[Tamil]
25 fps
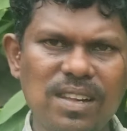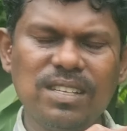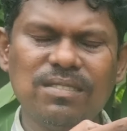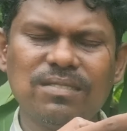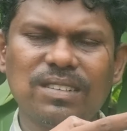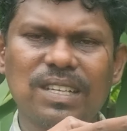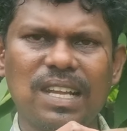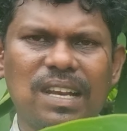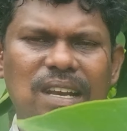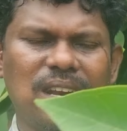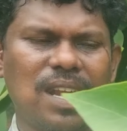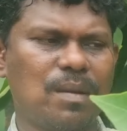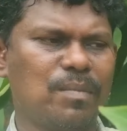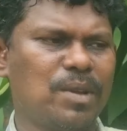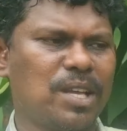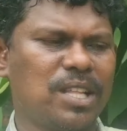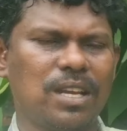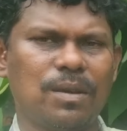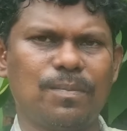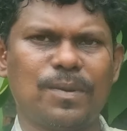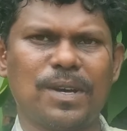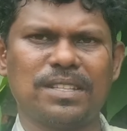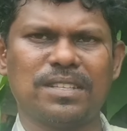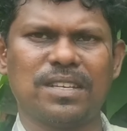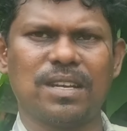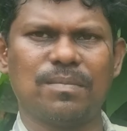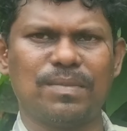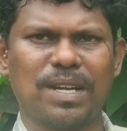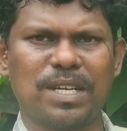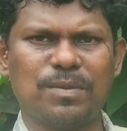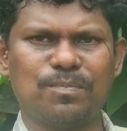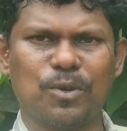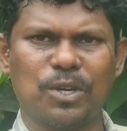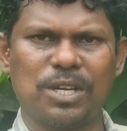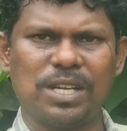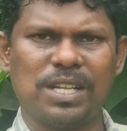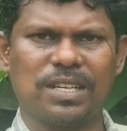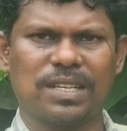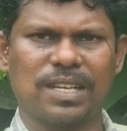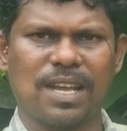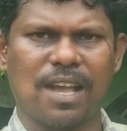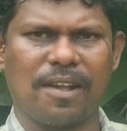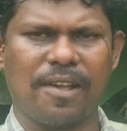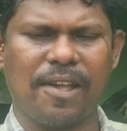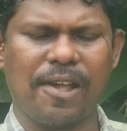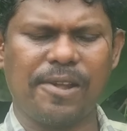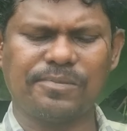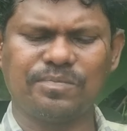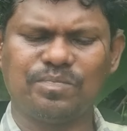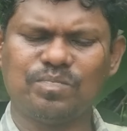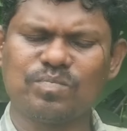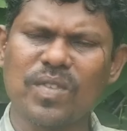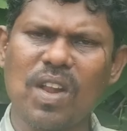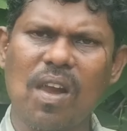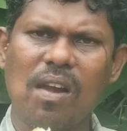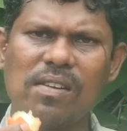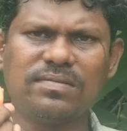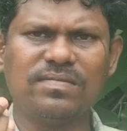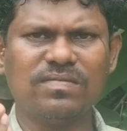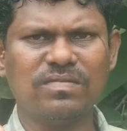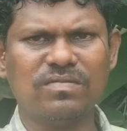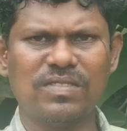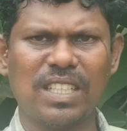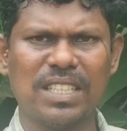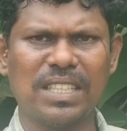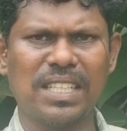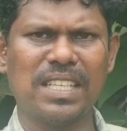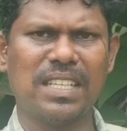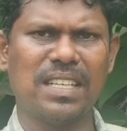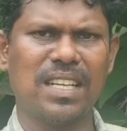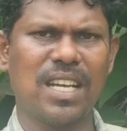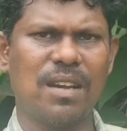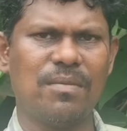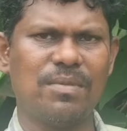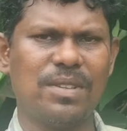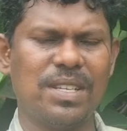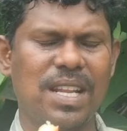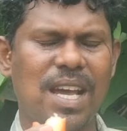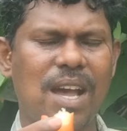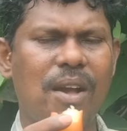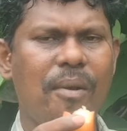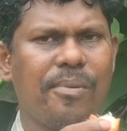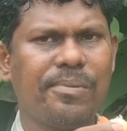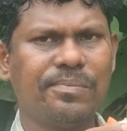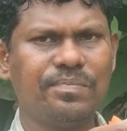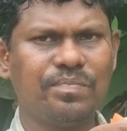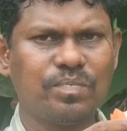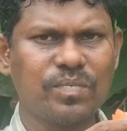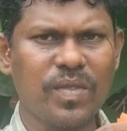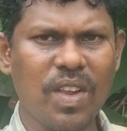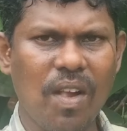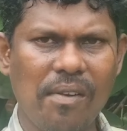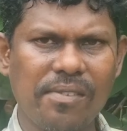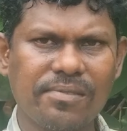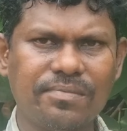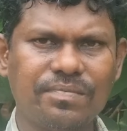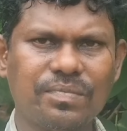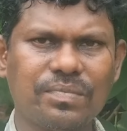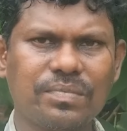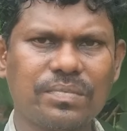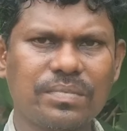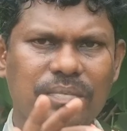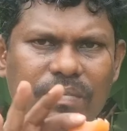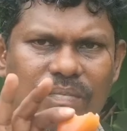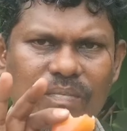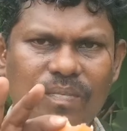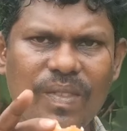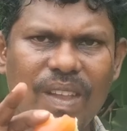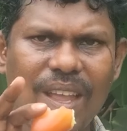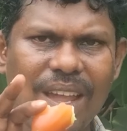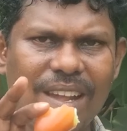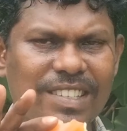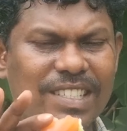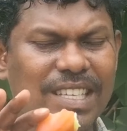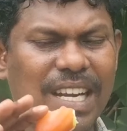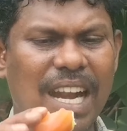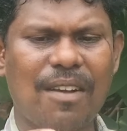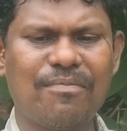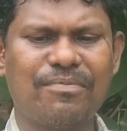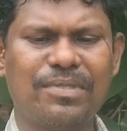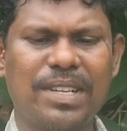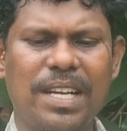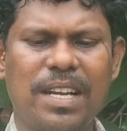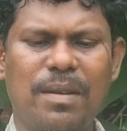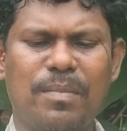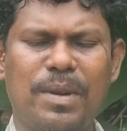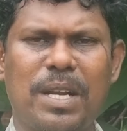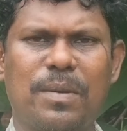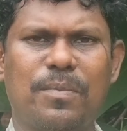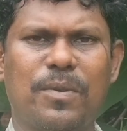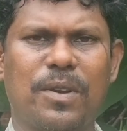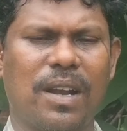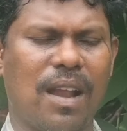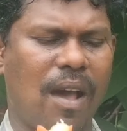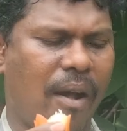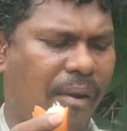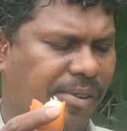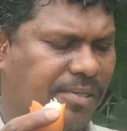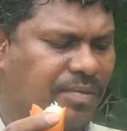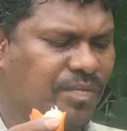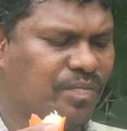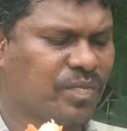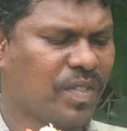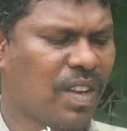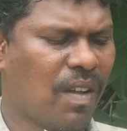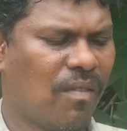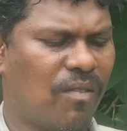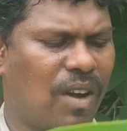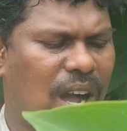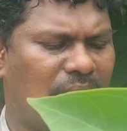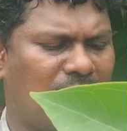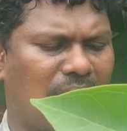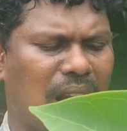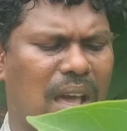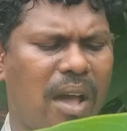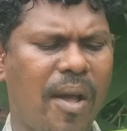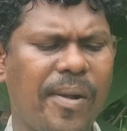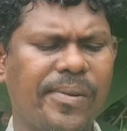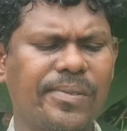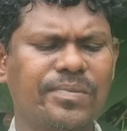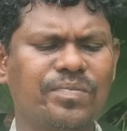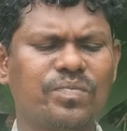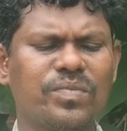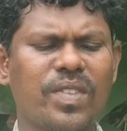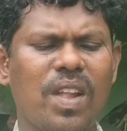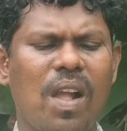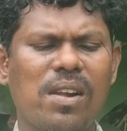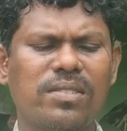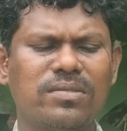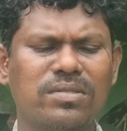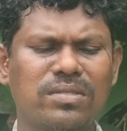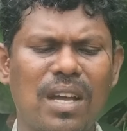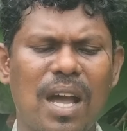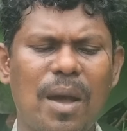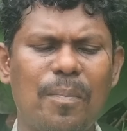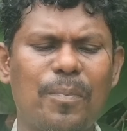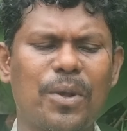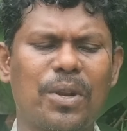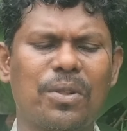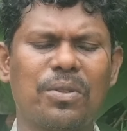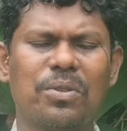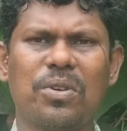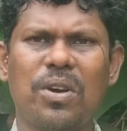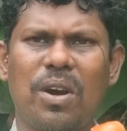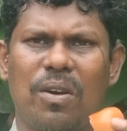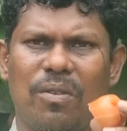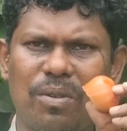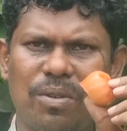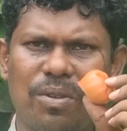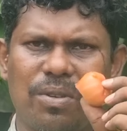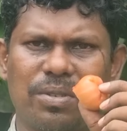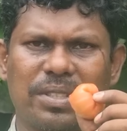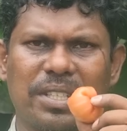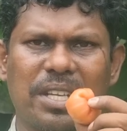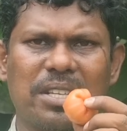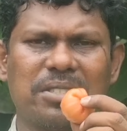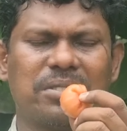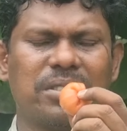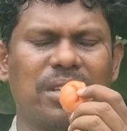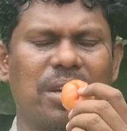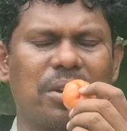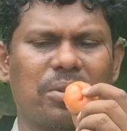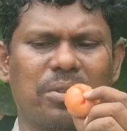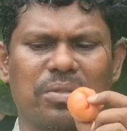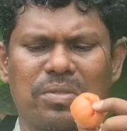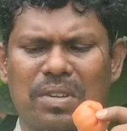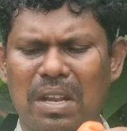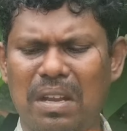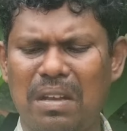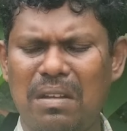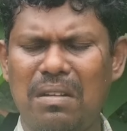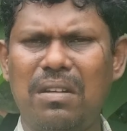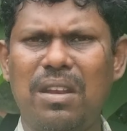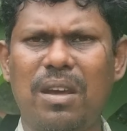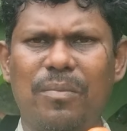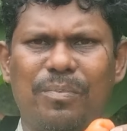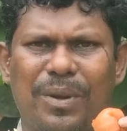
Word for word: இவங்க எல்லாமே இதில் பார்த்தீங்கன்னா பட் பண்ணியிருக்காங்க வந்தீங்கன்னா அப்படின்னா கிராஃப்டே நம்ம என்ன பண்ணலாம் வாங்கலாம் சாப்பிட்றதுக்கும் அவ்வளோ டேஸ்ட்டாக இருக்கும் நல்லா